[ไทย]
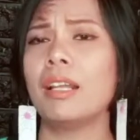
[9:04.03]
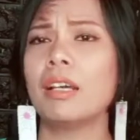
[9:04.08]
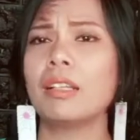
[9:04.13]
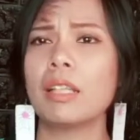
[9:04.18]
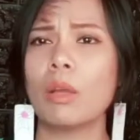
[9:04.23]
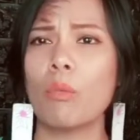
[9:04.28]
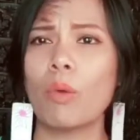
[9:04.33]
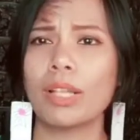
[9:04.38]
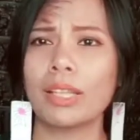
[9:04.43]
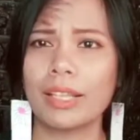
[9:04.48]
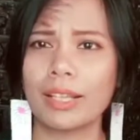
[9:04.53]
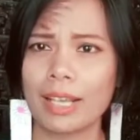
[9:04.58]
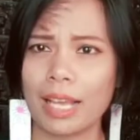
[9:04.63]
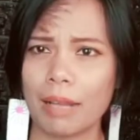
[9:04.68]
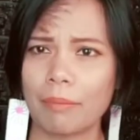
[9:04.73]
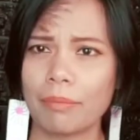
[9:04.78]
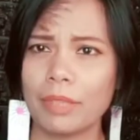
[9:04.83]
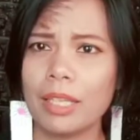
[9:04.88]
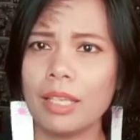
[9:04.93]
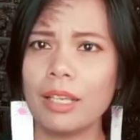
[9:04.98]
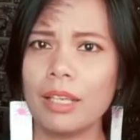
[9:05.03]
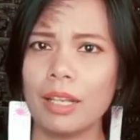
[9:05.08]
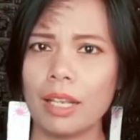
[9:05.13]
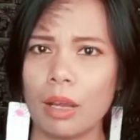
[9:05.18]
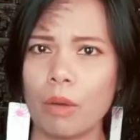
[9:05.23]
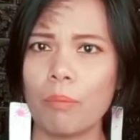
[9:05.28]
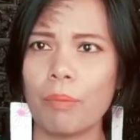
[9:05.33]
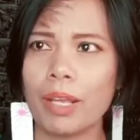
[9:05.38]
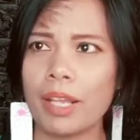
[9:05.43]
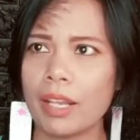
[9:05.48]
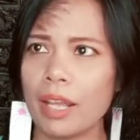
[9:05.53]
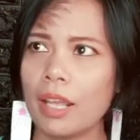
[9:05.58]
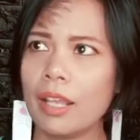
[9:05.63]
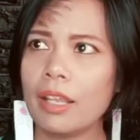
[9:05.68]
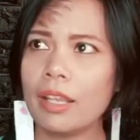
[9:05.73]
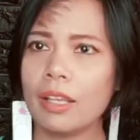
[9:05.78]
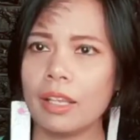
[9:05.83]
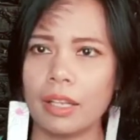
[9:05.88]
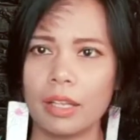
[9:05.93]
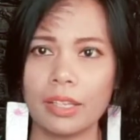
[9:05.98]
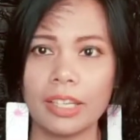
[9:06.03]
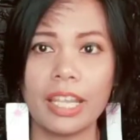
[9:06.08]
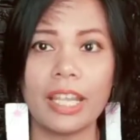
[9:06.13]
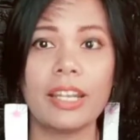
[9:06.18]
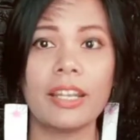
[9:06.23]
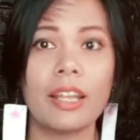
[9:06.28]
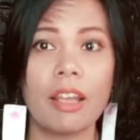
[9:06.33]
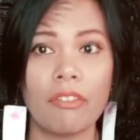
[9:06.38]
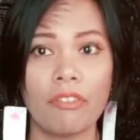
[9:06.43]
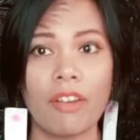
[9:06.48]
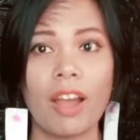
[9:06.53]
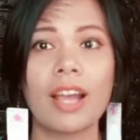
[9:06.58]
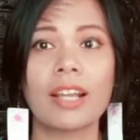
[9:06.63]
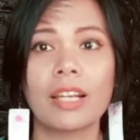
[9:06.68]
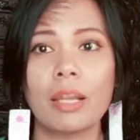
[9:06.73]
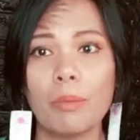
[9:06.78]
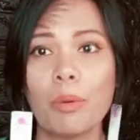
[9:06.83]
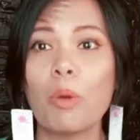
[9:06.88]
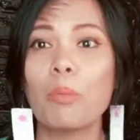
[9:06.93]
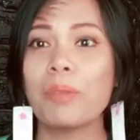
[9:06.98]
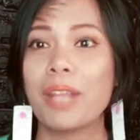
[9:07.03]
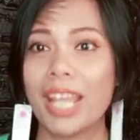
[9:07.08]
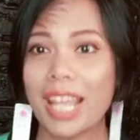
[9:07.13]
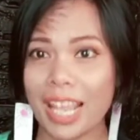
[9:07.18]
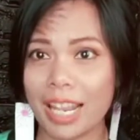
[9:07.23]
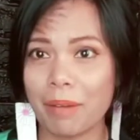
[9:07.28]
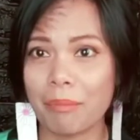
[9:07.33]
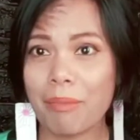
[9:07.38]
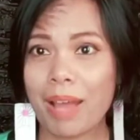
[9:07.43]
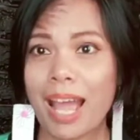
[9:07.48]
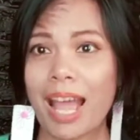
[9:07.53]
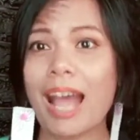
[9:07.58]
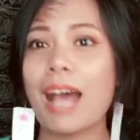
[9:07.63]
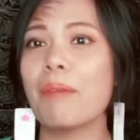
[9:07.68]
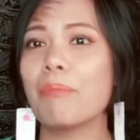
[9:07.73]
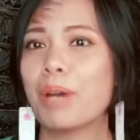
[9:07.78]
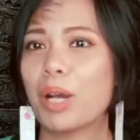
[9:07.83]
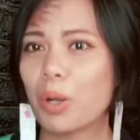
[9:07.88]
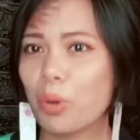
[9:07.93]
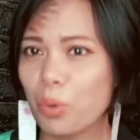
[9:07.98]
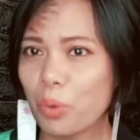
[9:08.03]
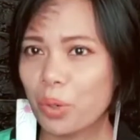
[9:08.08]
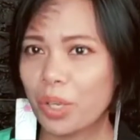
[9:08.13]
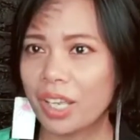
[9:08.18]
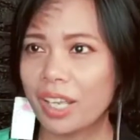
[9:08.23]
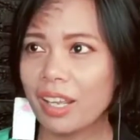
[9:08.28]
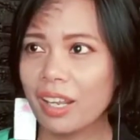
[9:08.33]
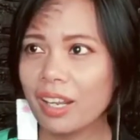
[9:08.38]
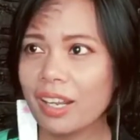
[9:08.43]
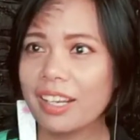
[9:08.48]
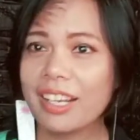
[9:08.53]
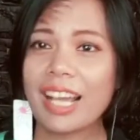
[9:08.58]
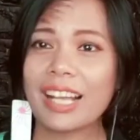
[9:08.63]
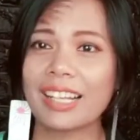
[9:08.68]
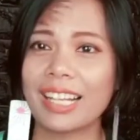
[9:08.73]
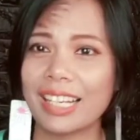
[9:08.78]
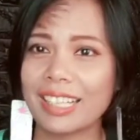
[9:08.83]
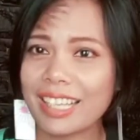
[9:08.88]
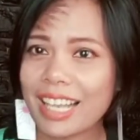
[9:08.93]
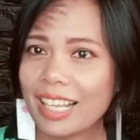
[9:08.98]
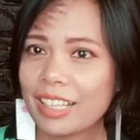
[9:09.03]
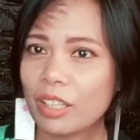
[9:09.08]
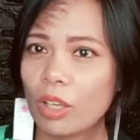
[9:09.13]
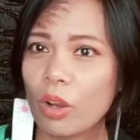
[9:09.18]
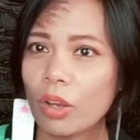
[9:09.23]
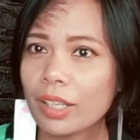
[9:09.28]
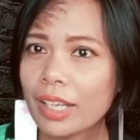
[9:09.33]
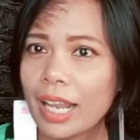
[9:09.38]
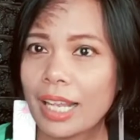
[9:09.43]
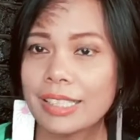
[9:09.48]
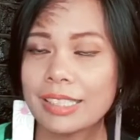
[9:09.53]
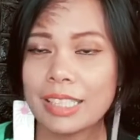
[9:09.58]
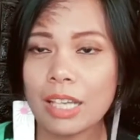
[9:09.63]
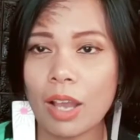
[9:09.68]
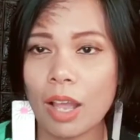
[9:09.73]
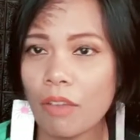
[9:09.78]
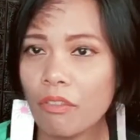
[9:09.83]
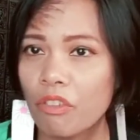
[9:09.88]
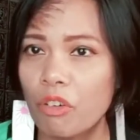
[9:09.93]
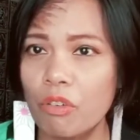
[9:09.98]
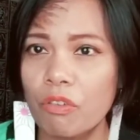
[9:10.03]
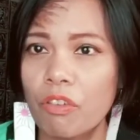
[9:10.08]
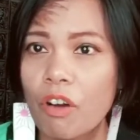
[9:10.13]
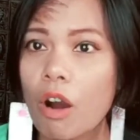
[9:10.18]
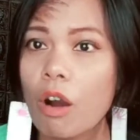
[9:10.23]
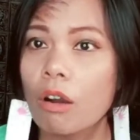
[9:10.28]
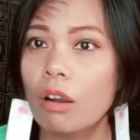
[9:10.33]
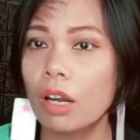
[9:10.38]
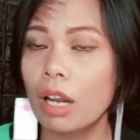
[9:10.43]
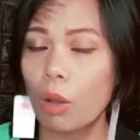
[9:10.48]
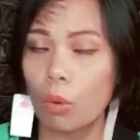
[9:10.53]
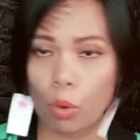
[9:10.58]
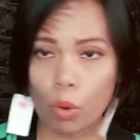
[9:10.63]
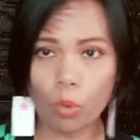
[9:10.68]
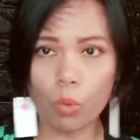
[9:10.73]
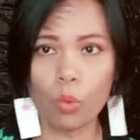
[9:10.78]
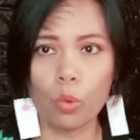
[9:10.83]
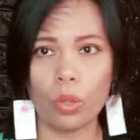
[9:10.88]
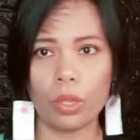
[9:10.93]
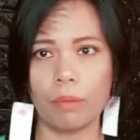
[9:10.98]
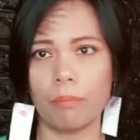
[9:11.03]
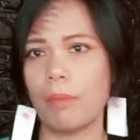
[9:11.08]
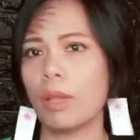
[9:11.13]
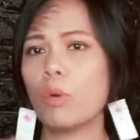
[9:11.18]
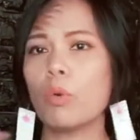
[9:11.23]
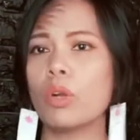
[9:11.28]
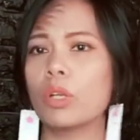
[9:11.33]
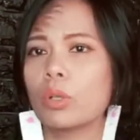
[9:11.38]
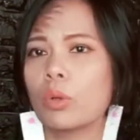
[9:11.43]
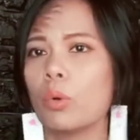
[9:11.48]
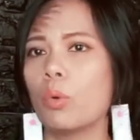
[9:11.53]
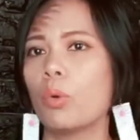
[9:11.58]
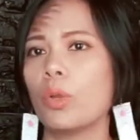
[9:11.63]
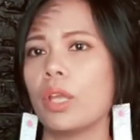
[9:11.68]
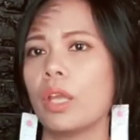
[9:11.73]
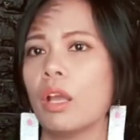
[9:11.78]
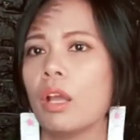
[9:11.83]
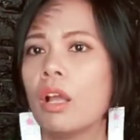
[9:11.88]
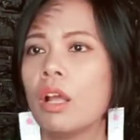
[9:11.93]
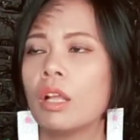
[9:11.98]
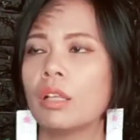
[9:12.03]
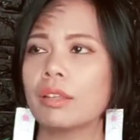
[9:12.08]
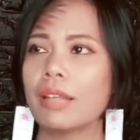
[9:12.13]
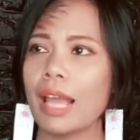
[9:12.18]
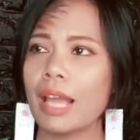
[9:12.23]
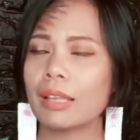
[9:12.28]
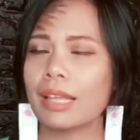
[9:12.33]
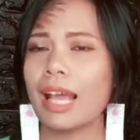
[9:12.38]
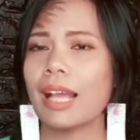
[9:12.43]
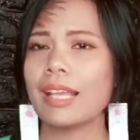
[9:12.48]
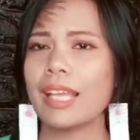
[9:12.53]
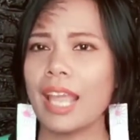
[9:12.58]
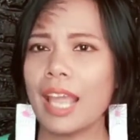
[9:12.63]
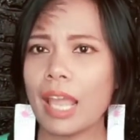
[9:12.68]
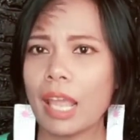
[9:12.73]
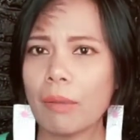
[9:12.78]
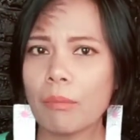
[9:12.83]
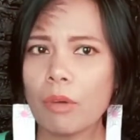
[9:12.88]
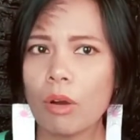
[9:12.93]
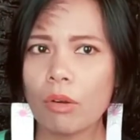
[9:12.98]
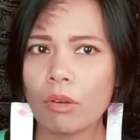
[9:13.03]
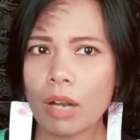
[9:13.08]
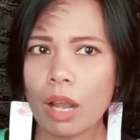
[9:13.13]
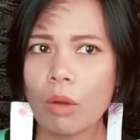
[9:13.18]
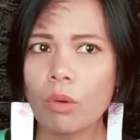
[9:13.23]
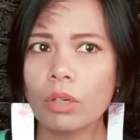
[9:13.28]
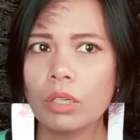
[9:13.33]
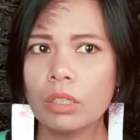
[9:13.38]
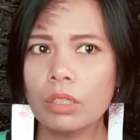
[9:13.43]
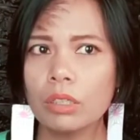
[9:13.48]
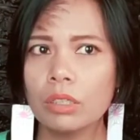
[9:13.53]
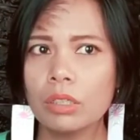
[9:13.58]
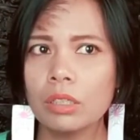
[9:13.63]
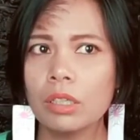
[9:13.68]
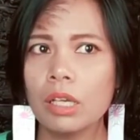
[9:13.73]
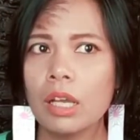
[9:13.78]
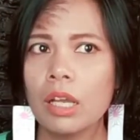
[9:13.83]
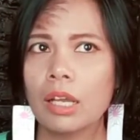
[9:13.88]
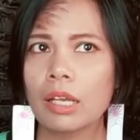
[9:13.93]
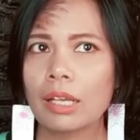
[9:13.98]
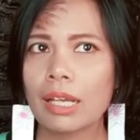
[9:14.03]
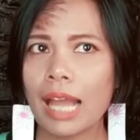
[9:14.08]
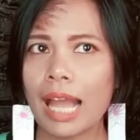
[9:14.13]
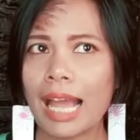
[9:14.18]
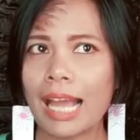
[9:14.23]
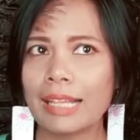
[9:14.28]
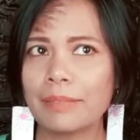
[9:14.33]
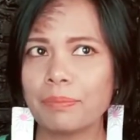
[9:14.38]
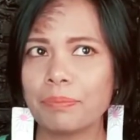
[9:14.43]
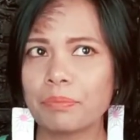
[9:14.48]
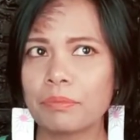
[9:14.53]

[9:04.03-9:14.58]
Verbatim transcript: องนวัตกรรมที่เราไปได้ยินได้ฟังได้พบได้เห็นมาเอามาคุยดังนั้นการทอดไข่เจียวให้ฟูฟ่องเราก็คุยไม่ควรคุยแต่ถ้า KM ของเราคือการ